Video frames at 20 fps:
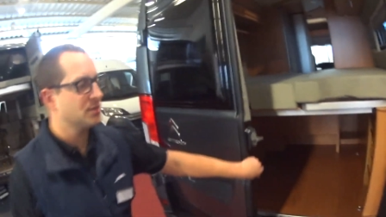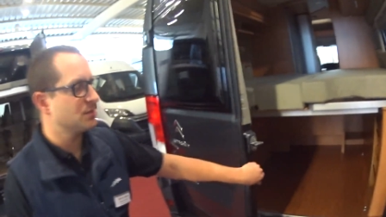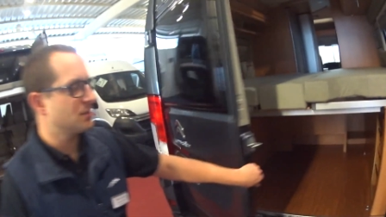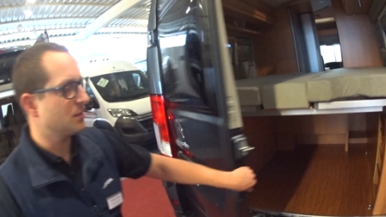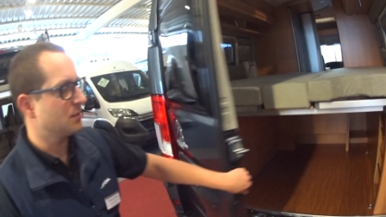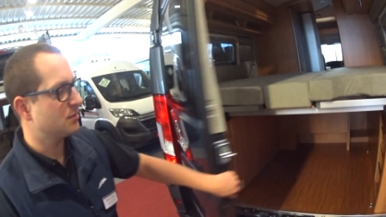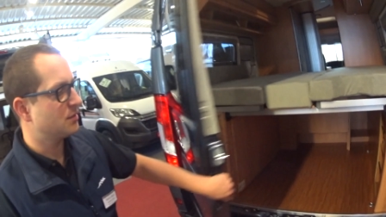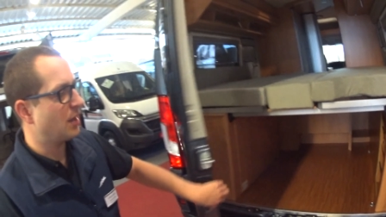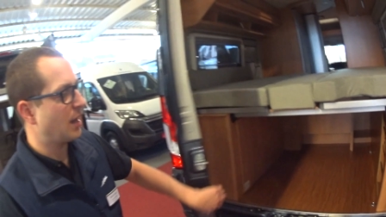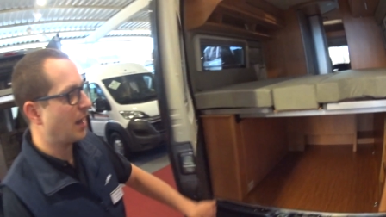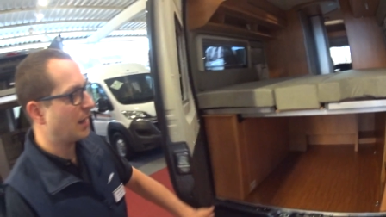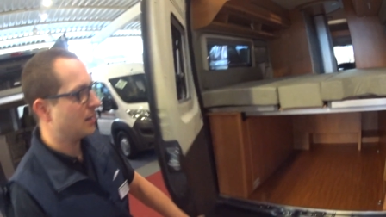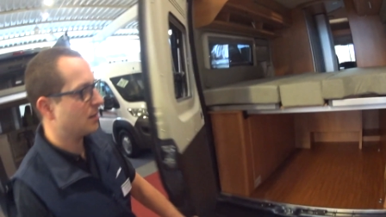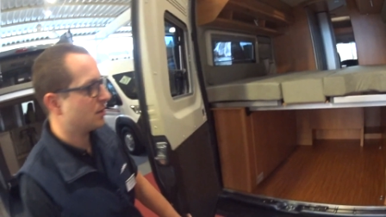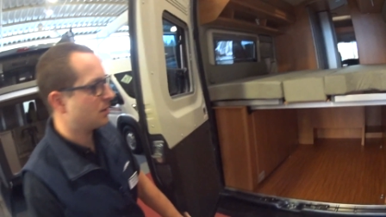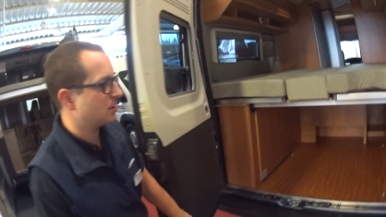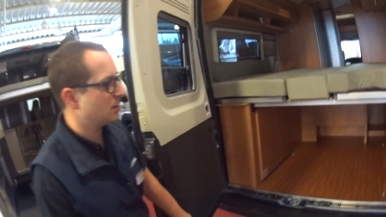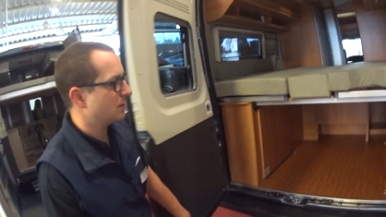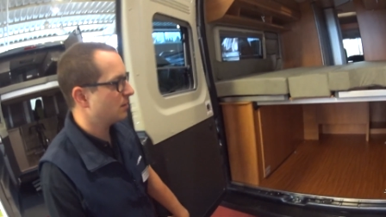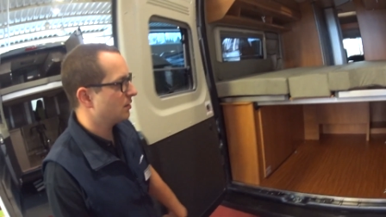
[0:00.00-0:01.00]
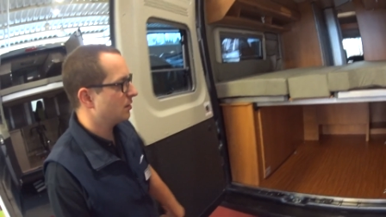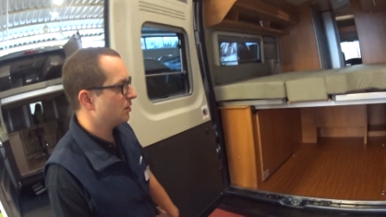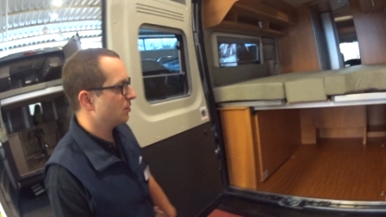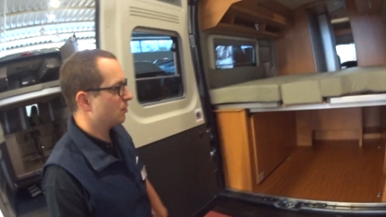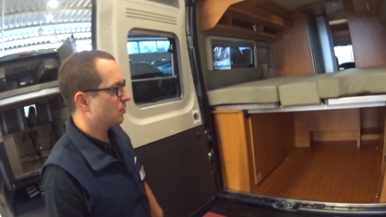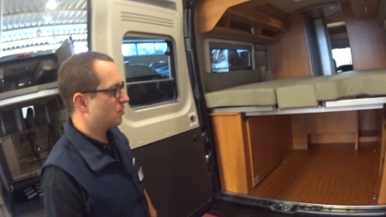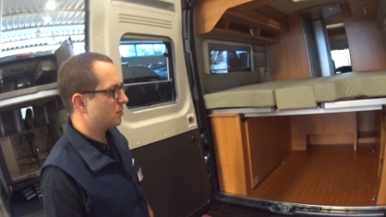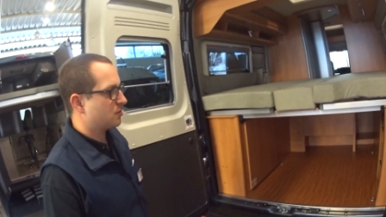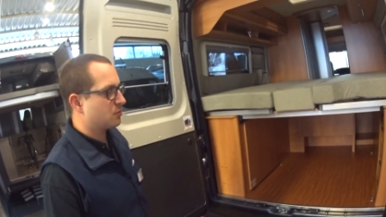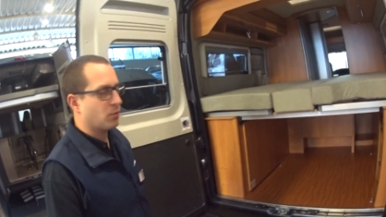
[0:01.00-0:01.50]
den Tank
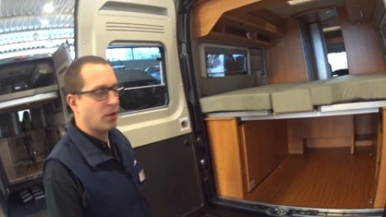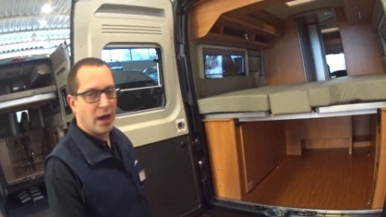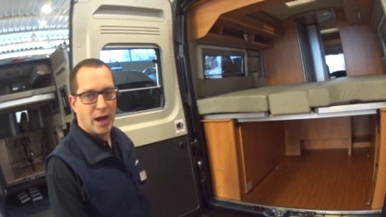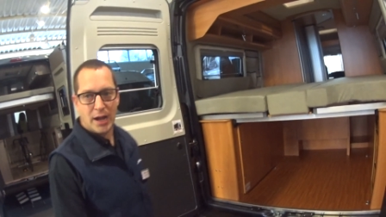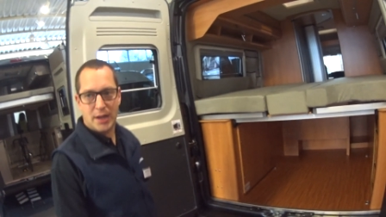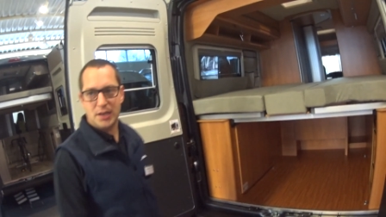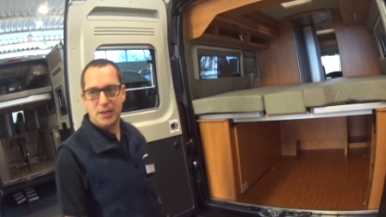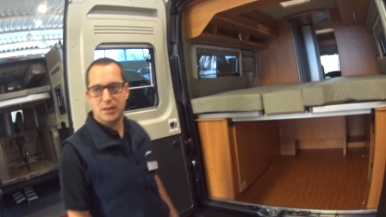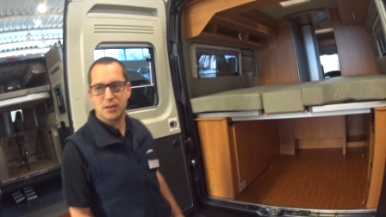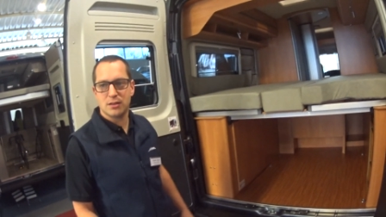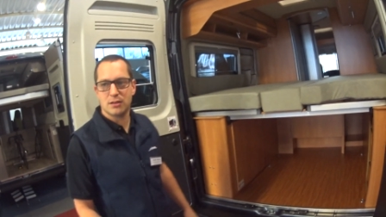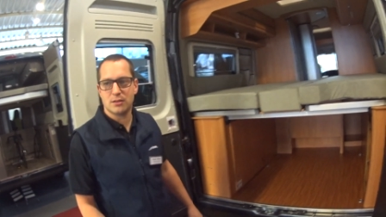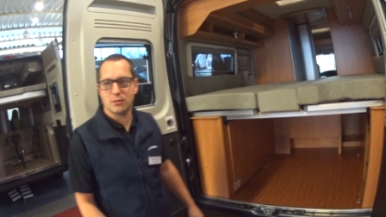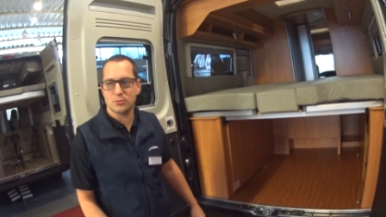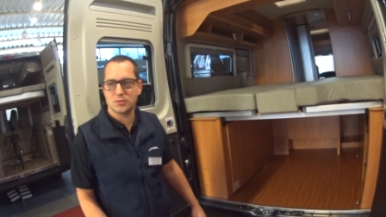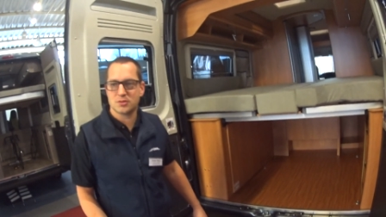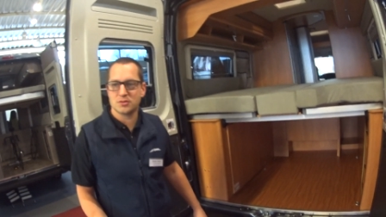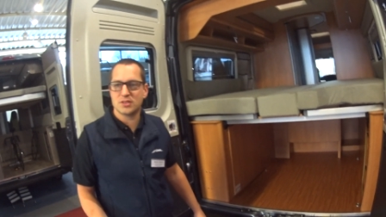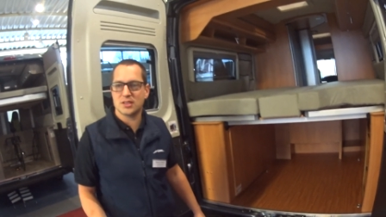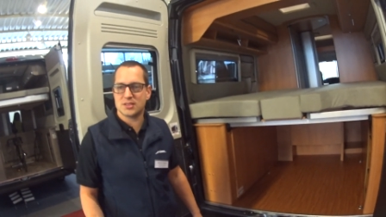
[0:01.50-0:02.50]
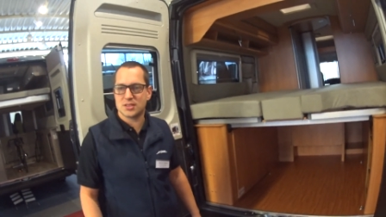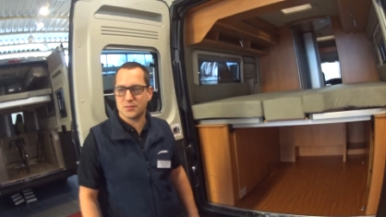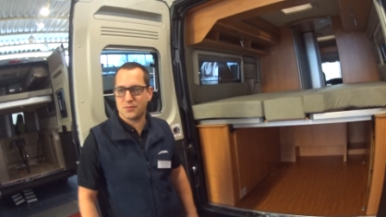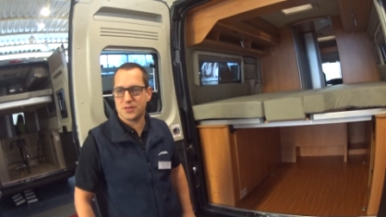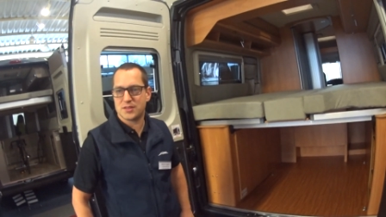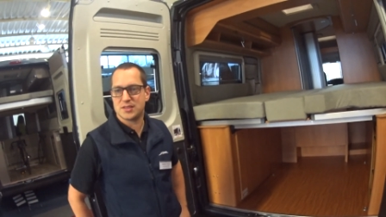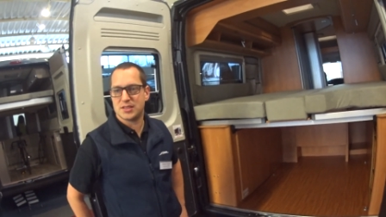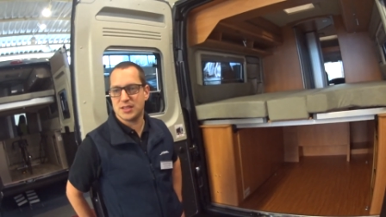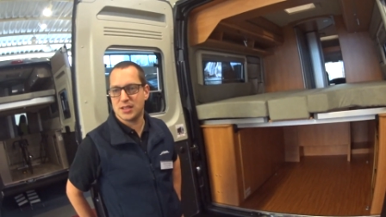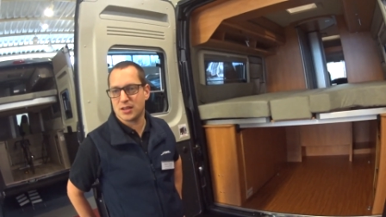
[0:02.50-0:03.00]
zu reinigen und zu
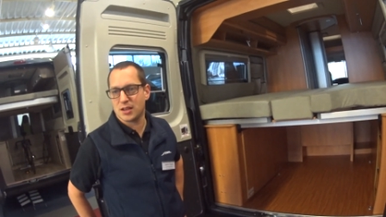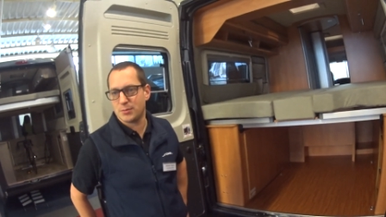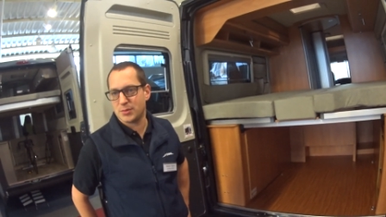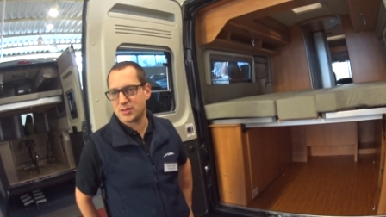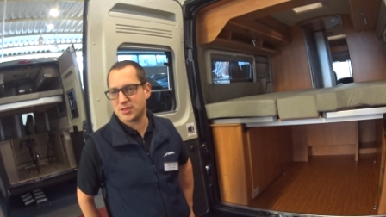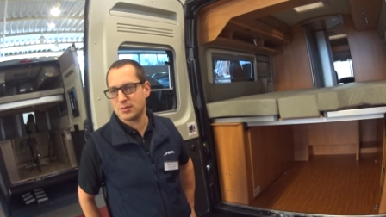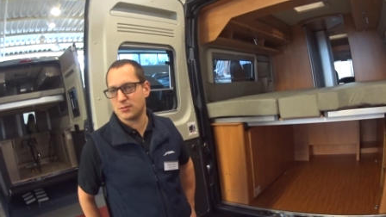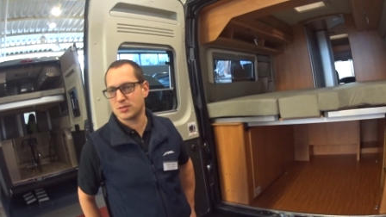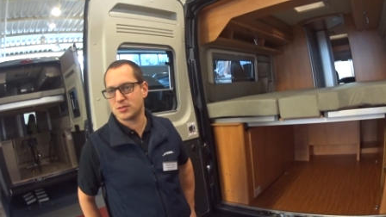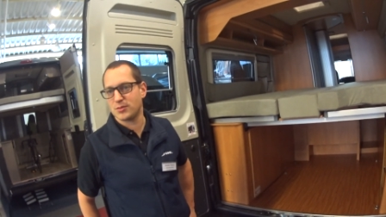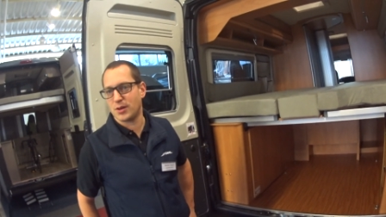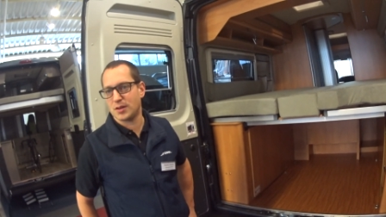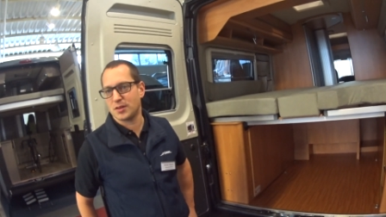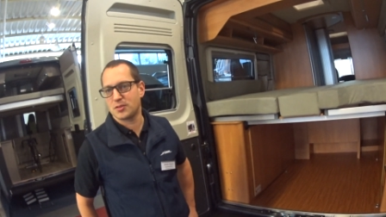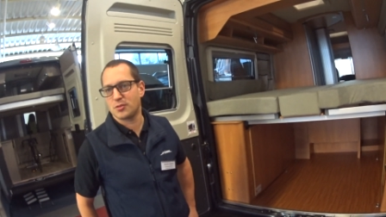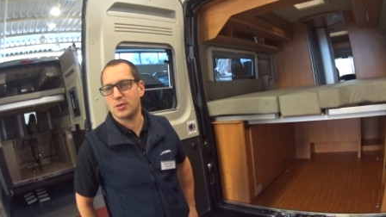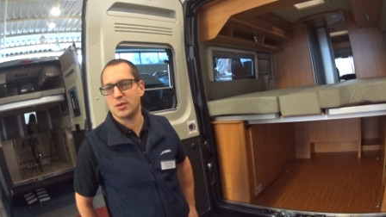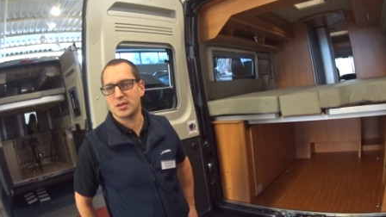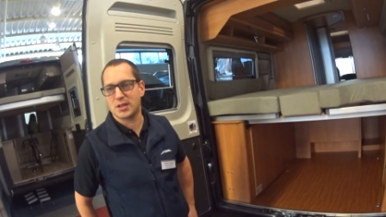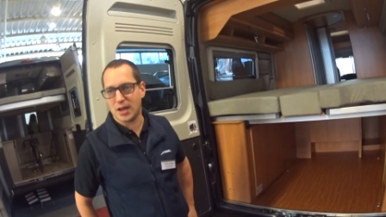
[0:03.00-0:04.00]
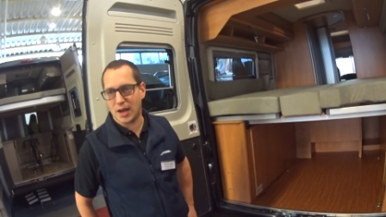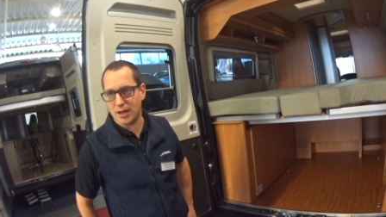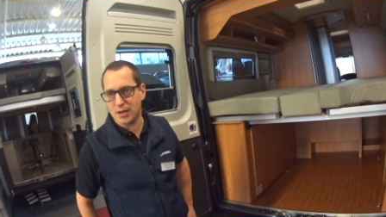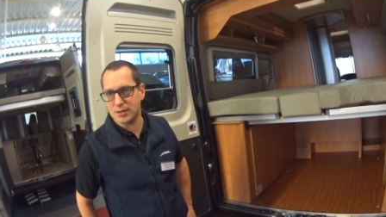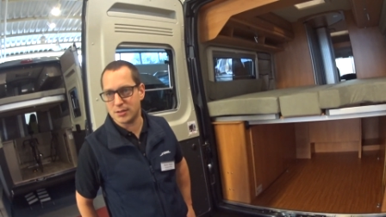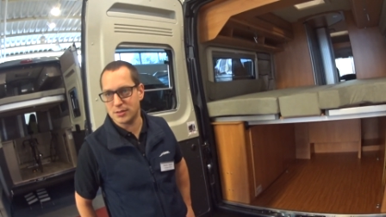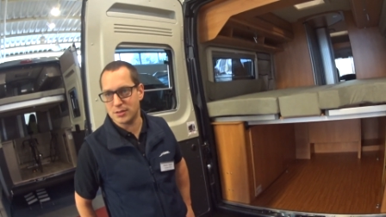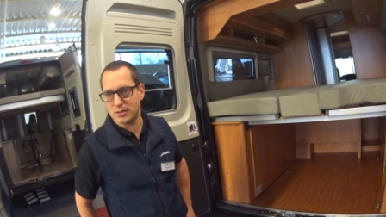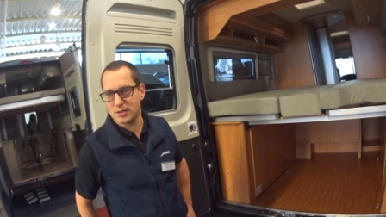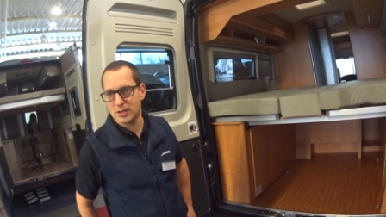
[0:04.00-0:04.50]
desinfizieren bzw. zu
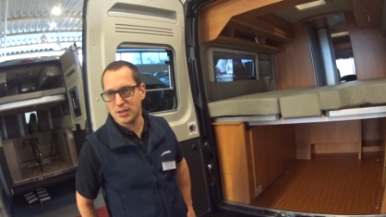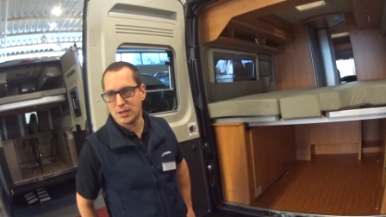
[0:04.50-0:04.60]
entkalken.